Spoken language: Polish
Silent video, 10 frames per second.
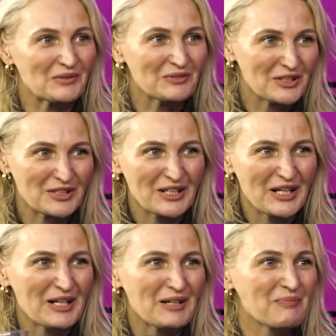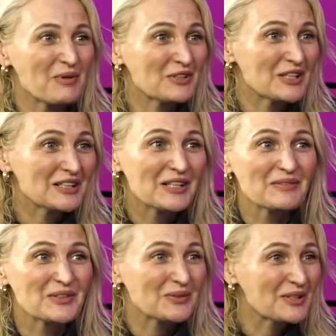Również
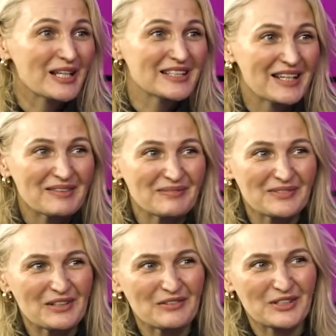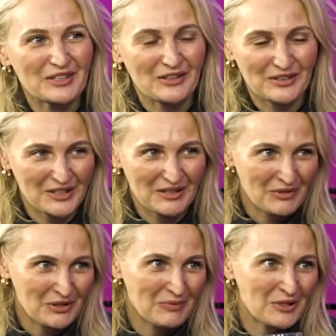powodzeniem, sukcesem, to wszystko
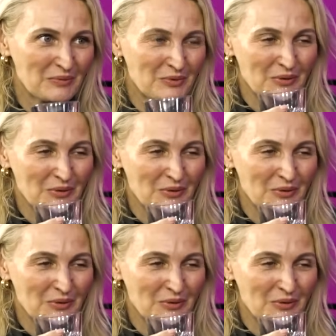czasami jeszcze bardziej